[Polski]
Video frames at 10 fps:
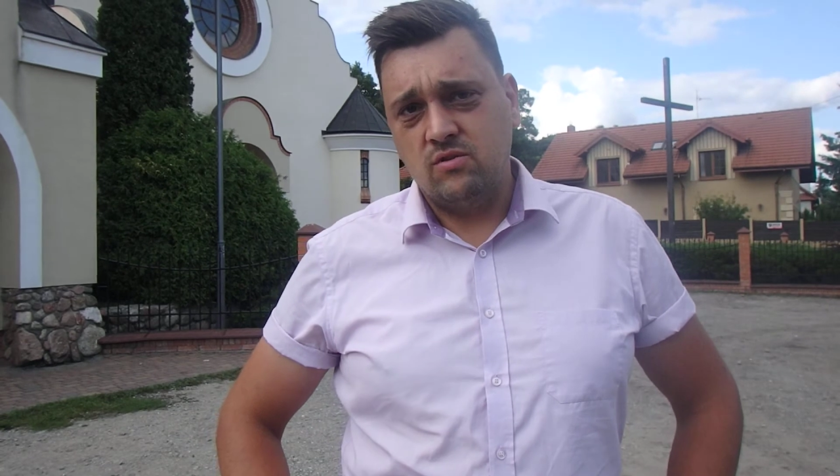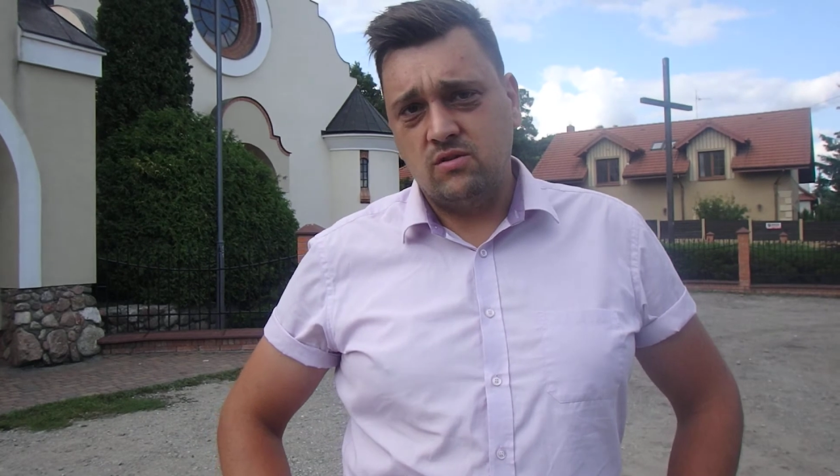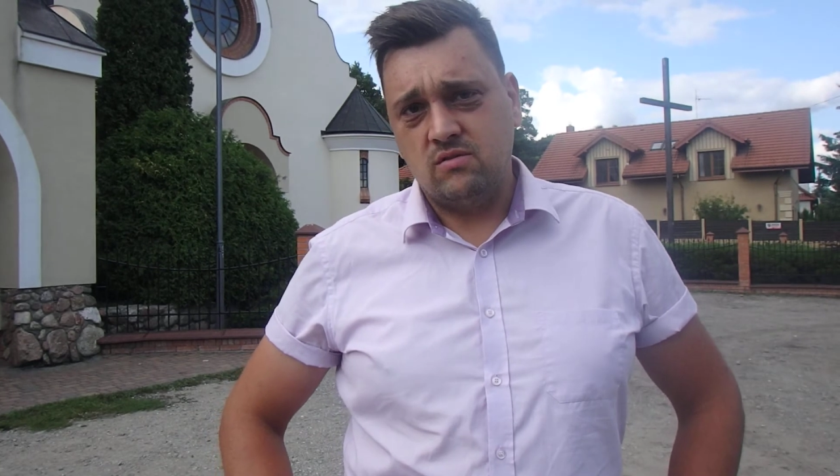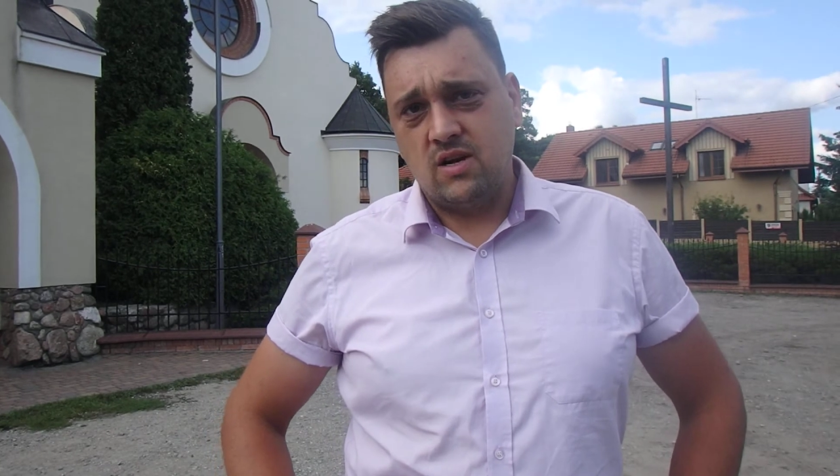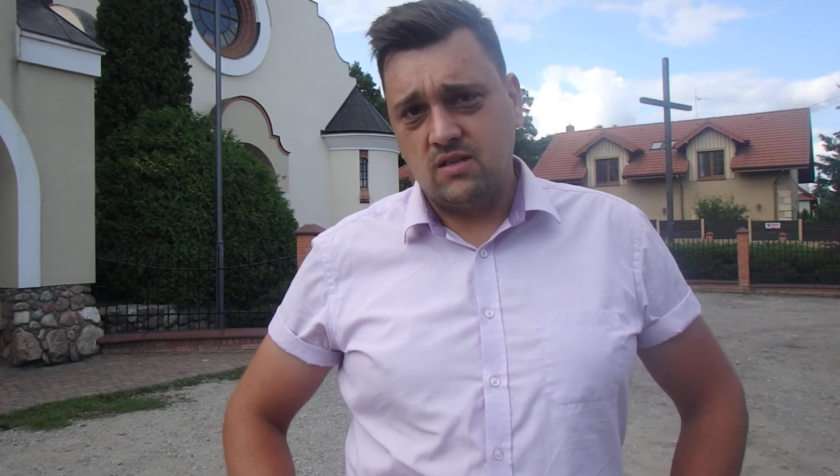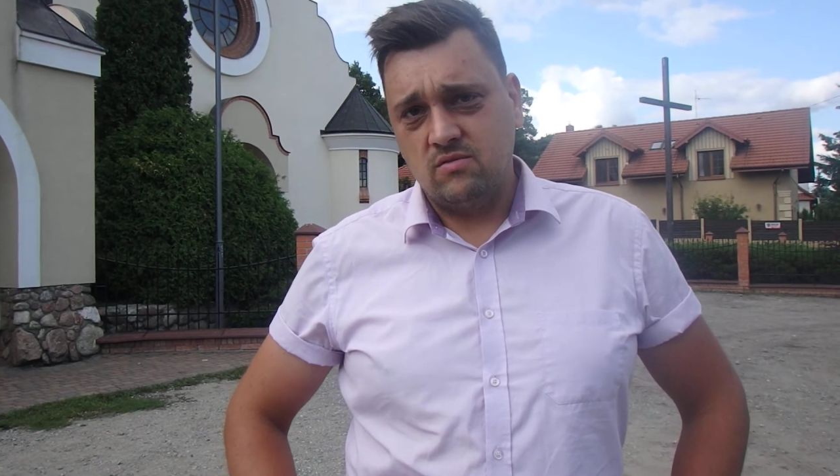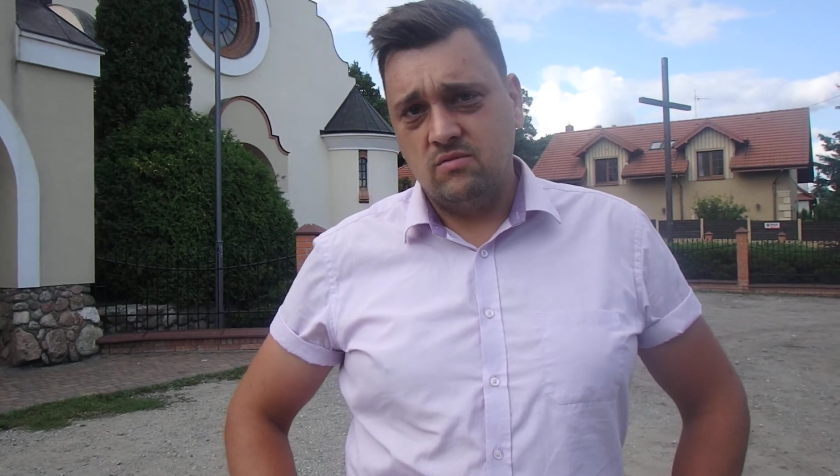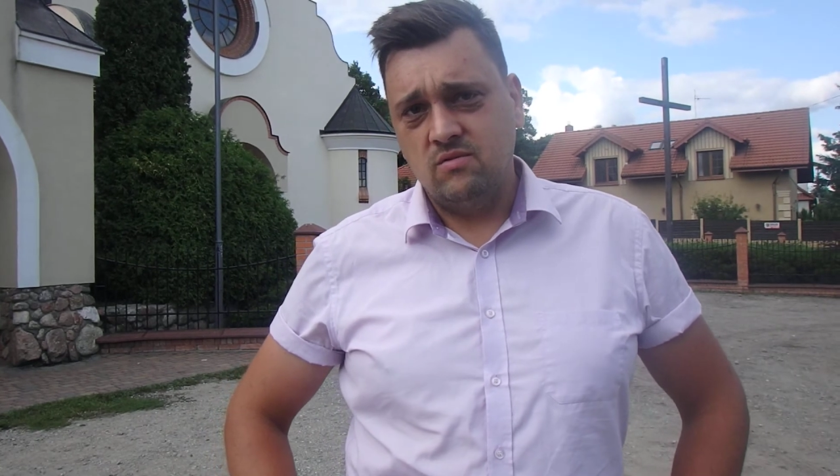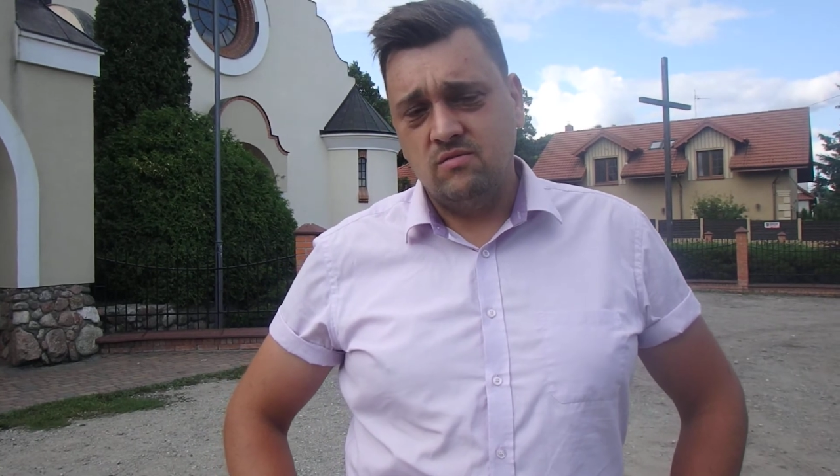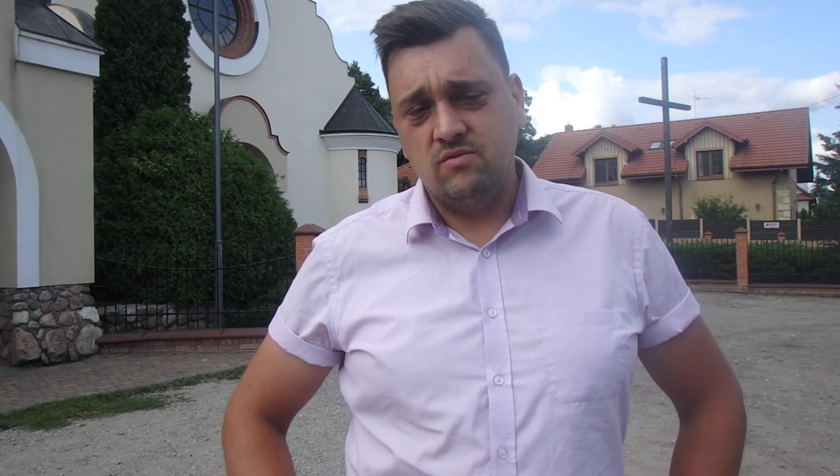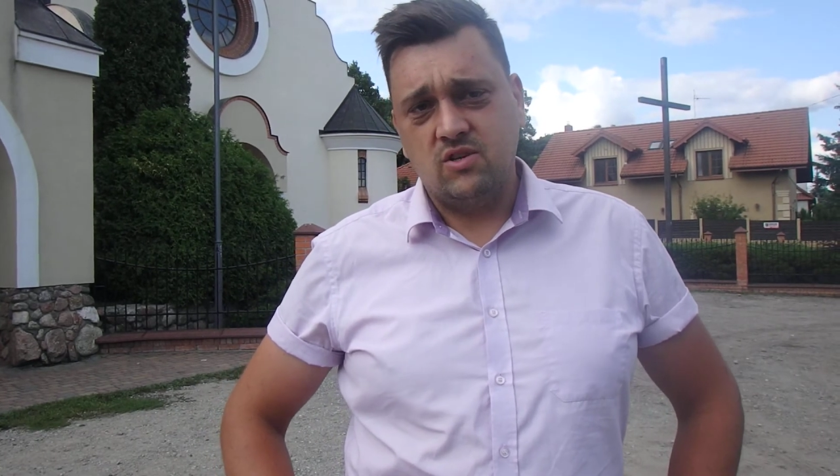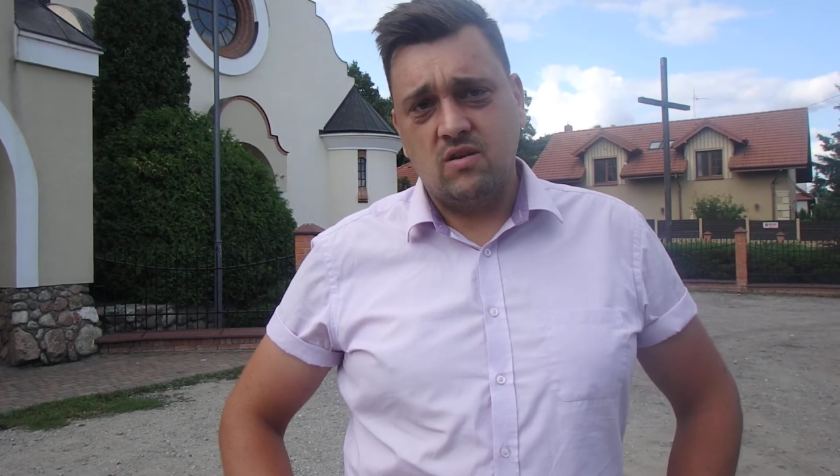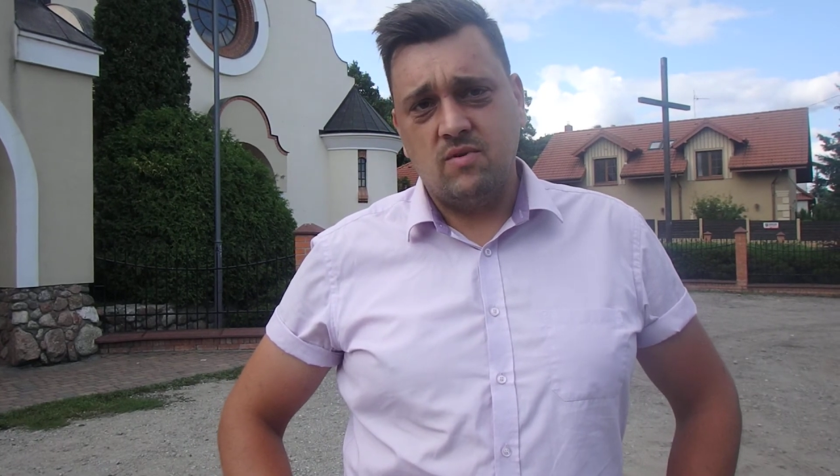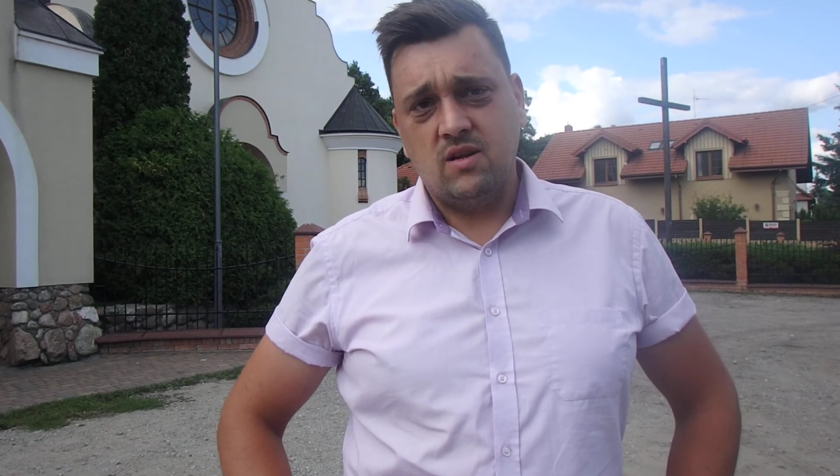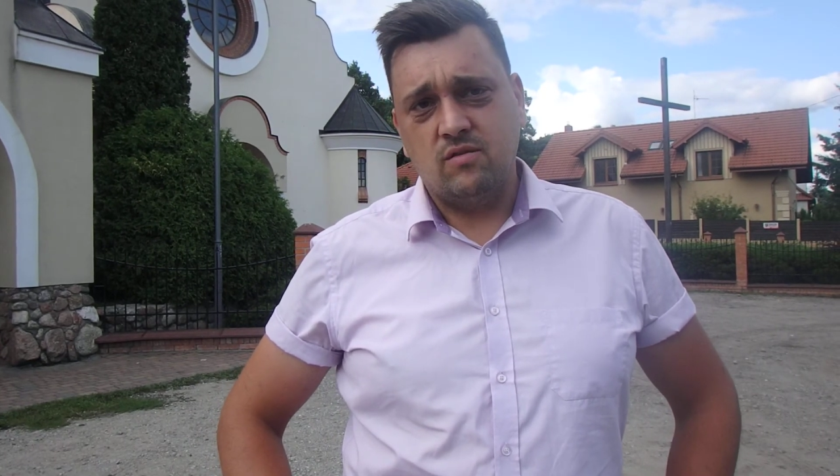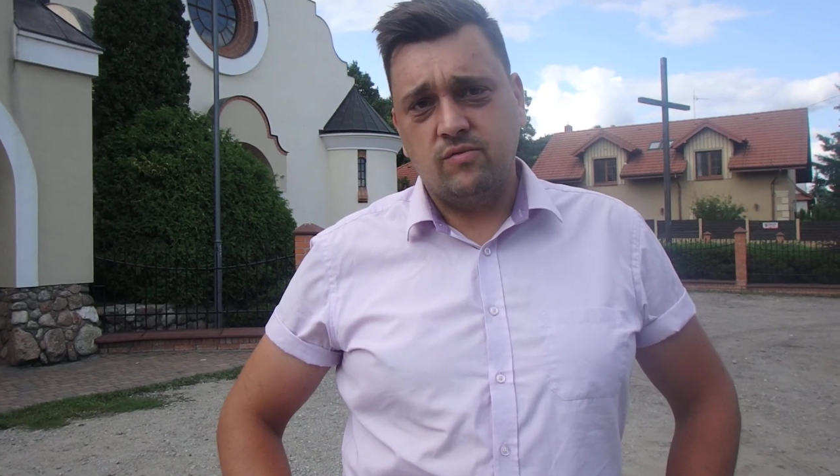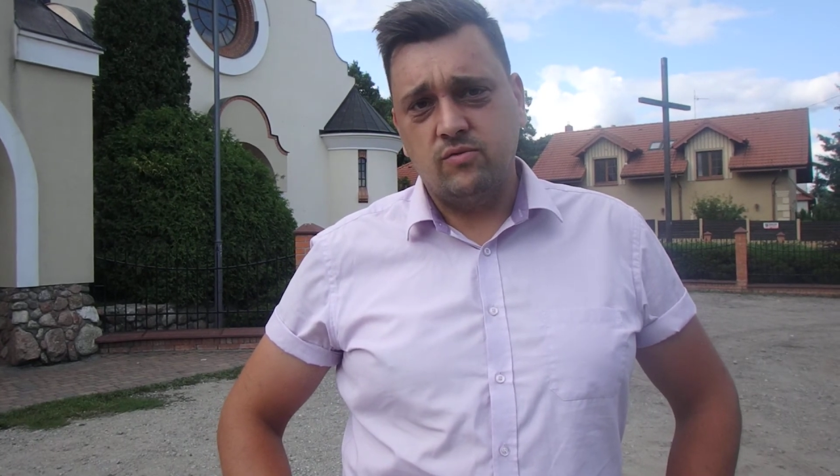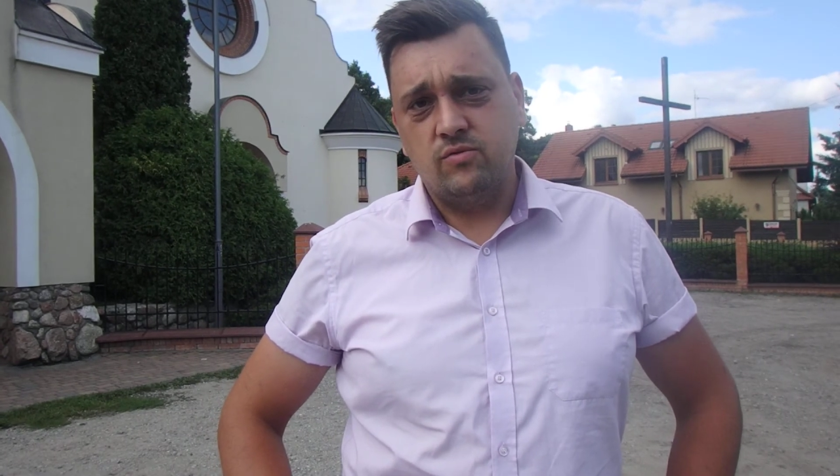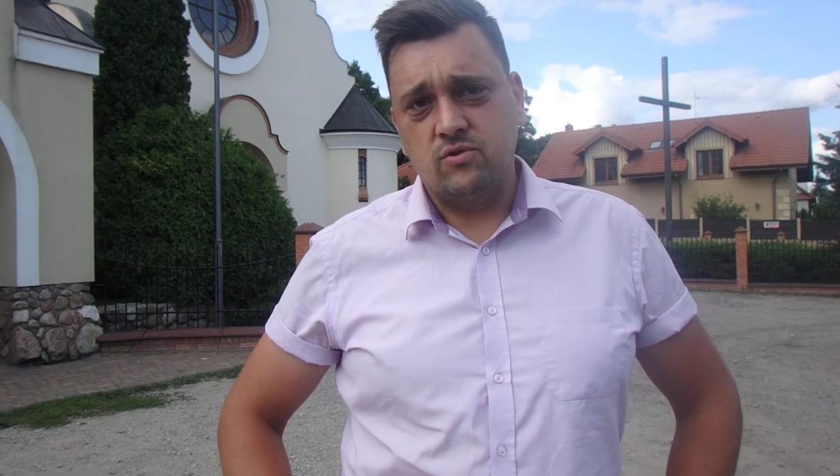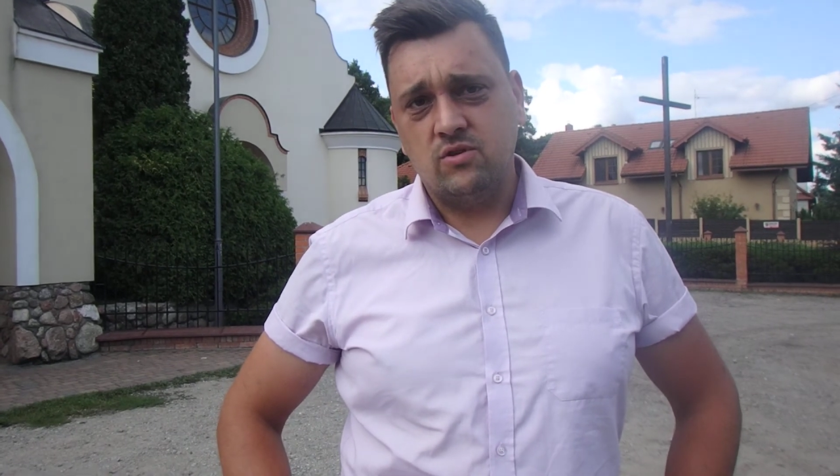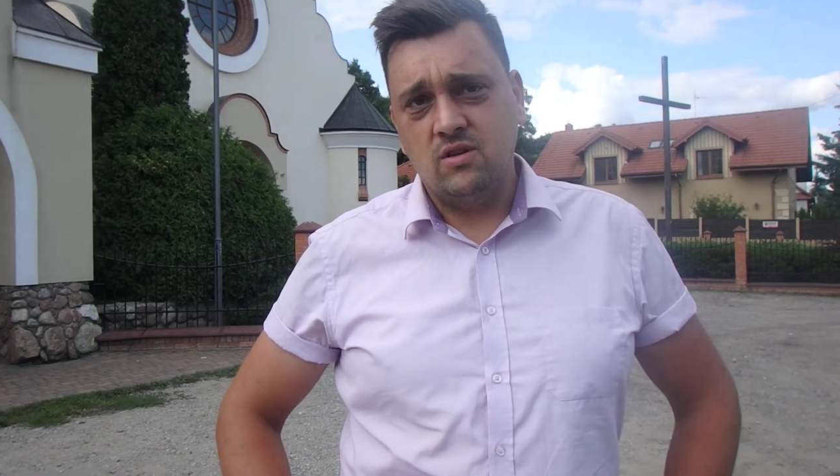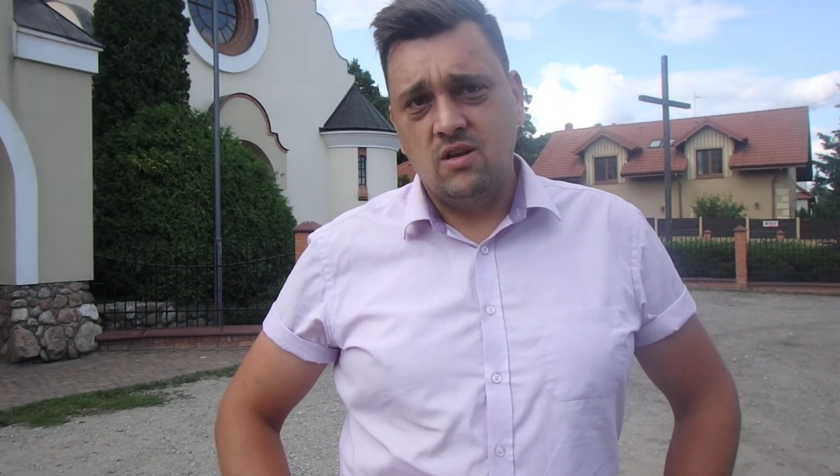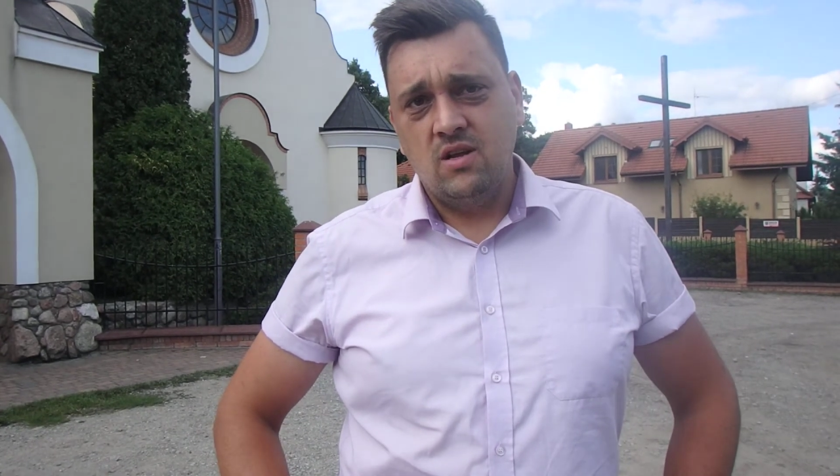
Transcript: ulic od razu, że nie ma na to funduszy.